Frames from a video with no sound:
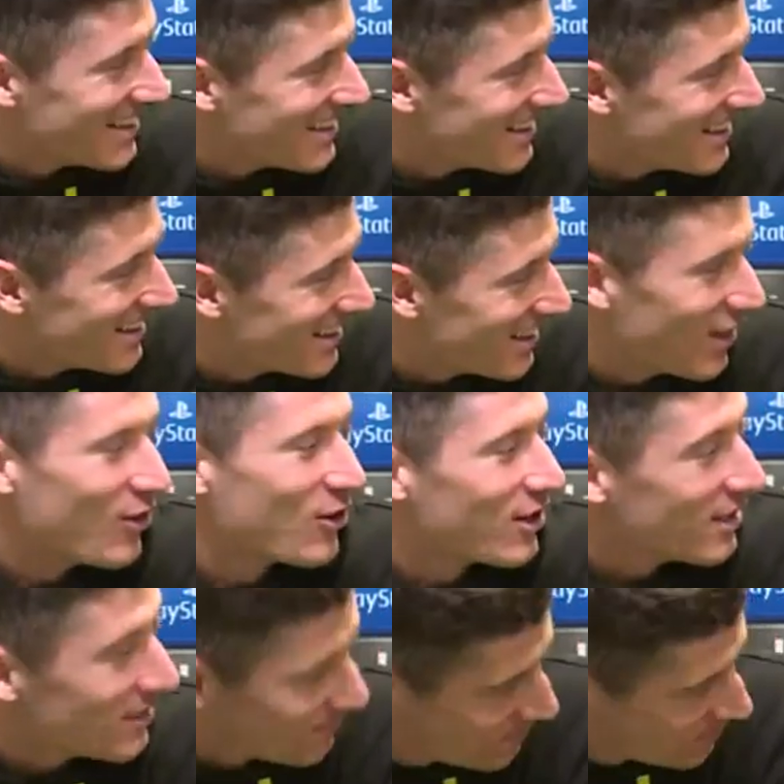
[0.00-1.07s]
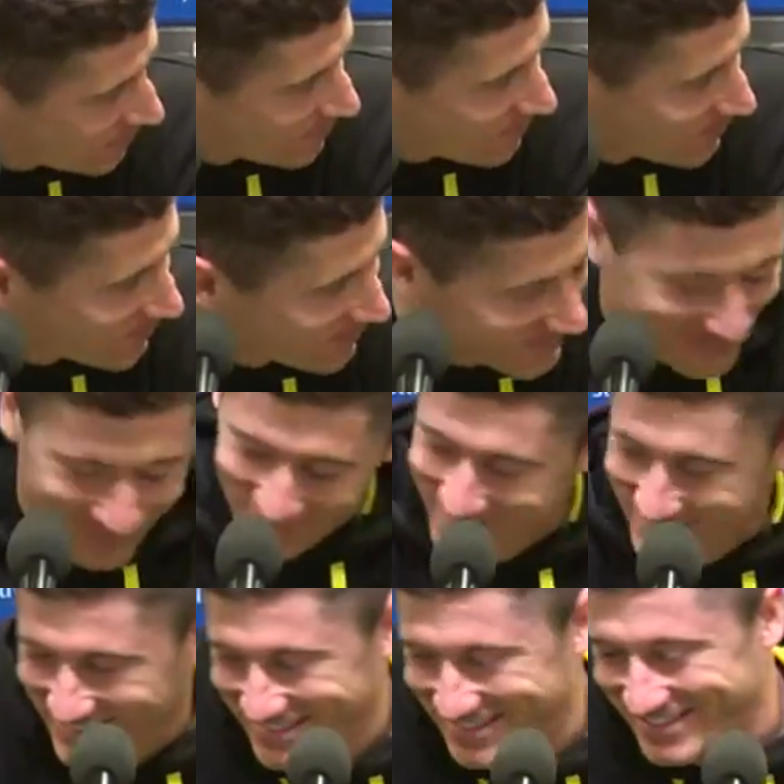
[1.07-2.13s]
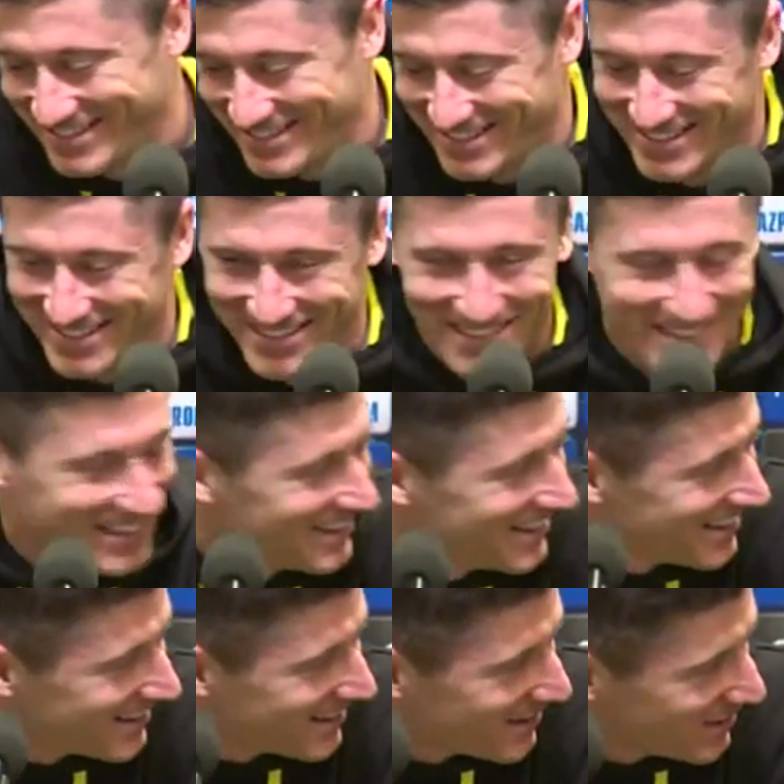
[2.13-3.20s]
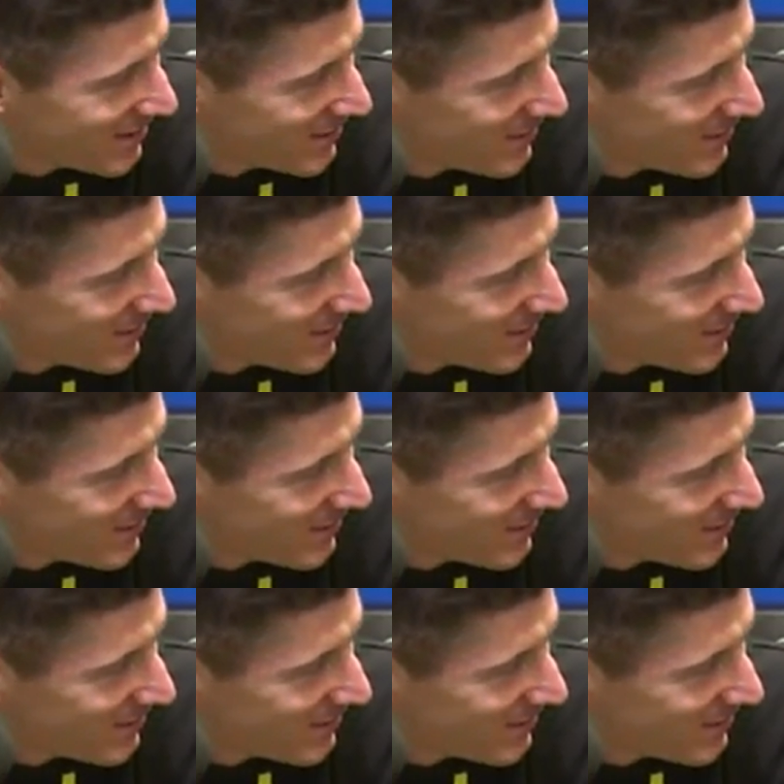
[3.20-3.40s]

Aufmunterungen und jede Menge Tipps. Das Wunder sei